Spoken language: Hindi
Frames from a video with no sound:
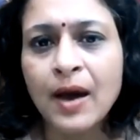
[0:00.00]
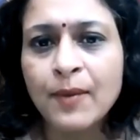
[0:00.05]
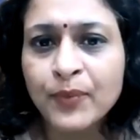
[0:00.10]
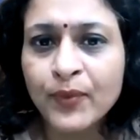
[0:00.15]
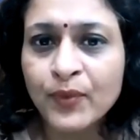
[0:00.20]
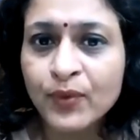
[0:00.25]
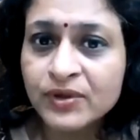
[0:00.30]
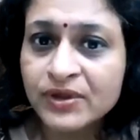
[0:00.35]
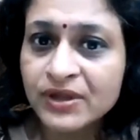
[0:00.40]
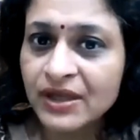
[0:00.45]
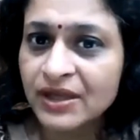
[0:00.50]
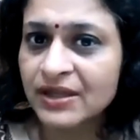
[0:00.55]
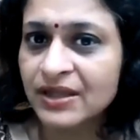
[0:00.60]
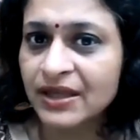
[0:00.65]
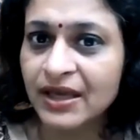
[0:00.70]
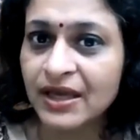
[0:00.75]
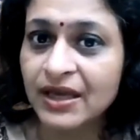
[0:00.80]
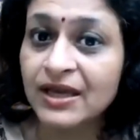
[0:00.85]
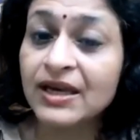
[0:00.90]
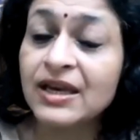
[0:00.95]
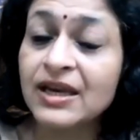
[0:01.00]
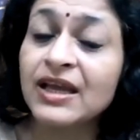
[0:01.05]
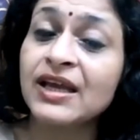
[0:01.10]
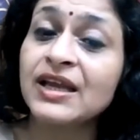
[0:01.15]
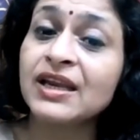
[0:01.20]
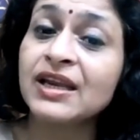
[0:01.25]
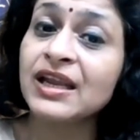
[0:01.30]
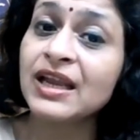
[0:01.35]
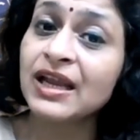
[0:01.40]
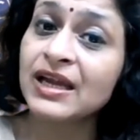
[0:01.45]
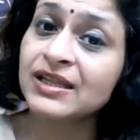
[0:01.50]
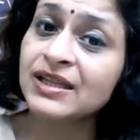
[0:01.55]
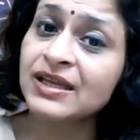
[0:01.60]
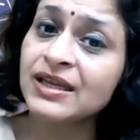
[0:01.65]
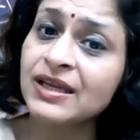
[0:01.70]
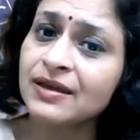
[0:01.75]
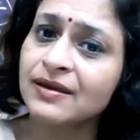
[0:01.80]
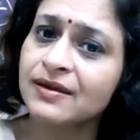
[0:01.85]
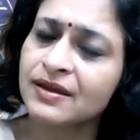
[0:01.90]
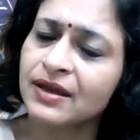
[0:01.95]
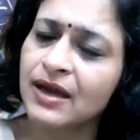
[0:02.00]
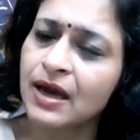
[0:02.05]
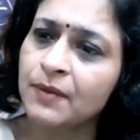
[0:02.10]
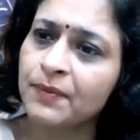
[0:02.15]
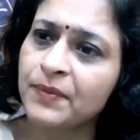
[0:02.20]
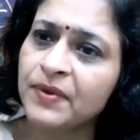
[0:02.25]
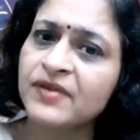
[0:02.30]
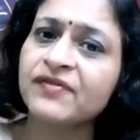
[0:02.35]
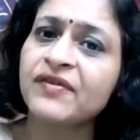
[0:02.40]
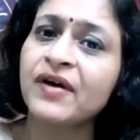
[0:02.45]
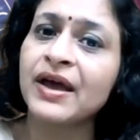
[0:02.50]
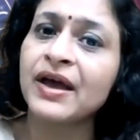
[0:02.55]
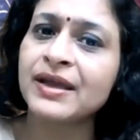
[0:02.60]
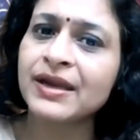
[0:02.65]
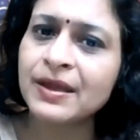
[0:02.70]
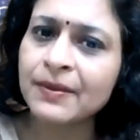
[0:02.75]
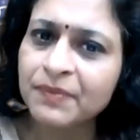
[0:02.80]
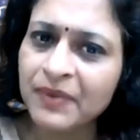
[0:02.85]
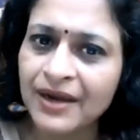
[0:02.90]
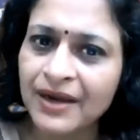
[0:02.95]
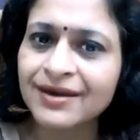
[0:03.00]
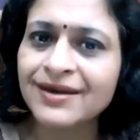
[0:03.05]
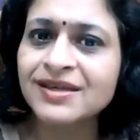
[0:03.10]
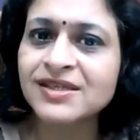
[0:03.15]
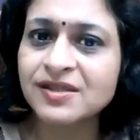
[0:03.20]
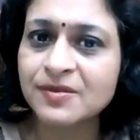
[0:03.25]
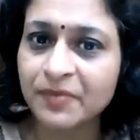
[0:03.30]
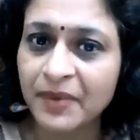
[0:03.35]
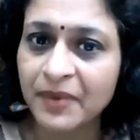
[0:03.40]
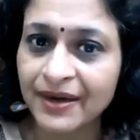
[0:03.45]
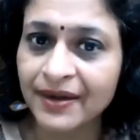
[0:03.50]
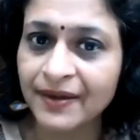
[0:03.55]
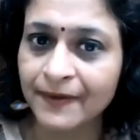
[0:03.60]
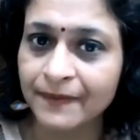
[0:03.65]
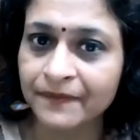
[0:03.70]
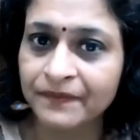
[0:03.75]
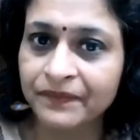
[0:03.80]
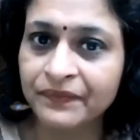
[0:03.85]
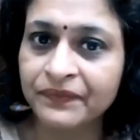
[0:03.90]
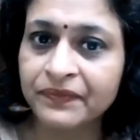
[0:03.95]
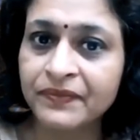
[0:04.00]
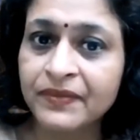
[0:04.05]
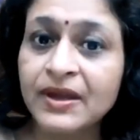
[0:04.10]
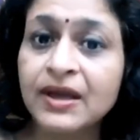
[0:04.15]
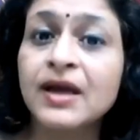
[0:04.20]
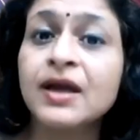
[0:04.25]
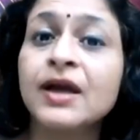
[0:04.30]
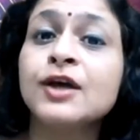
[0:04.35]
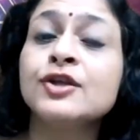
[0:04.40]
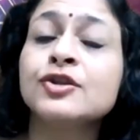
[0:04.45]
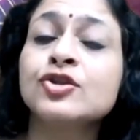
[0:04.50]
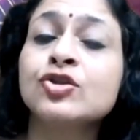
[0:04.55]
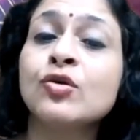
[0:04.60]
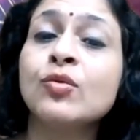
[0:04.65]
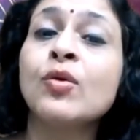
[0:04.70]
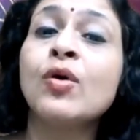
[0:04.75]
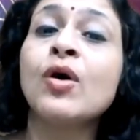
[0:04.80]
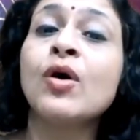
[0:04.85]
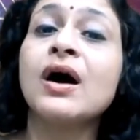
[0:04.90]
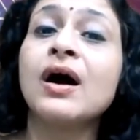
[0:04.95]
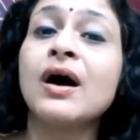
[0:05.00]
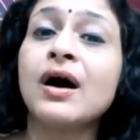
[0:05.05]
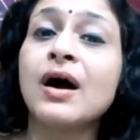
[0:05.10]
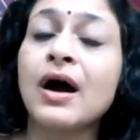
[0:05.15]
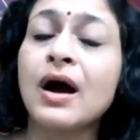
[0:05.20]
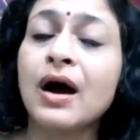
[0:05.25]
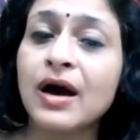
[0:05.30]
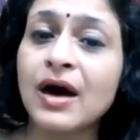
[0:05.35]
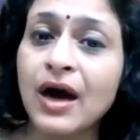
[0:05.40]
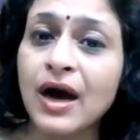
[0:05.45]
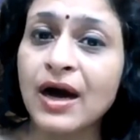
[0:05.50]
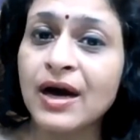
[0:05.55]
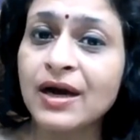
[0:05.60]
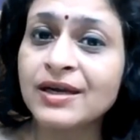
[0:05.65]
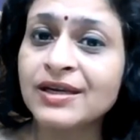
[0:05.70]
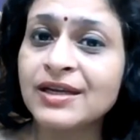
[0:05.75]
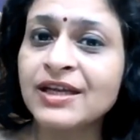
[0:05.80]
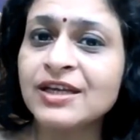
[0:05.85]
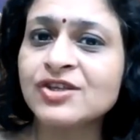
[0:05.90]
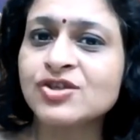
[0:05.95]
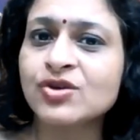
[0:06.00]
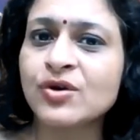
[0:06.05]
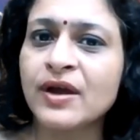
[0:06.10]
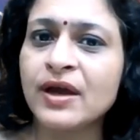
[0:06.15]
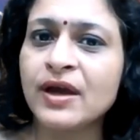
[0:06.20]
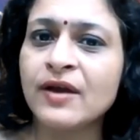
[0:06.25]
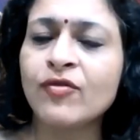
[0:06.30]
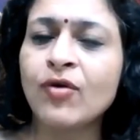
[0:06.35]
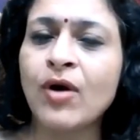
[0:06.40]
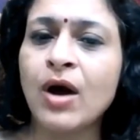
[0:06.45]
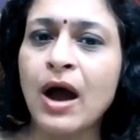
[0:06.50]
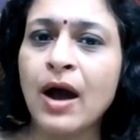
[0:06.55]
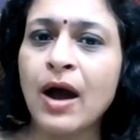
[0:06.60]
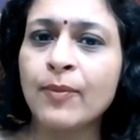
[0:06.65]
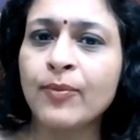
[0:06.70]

में आपको देते हैं लेकिन यदि यहाँ पर फायरी प्लैनेट्स बैठे तो वो अग्नि जो है वो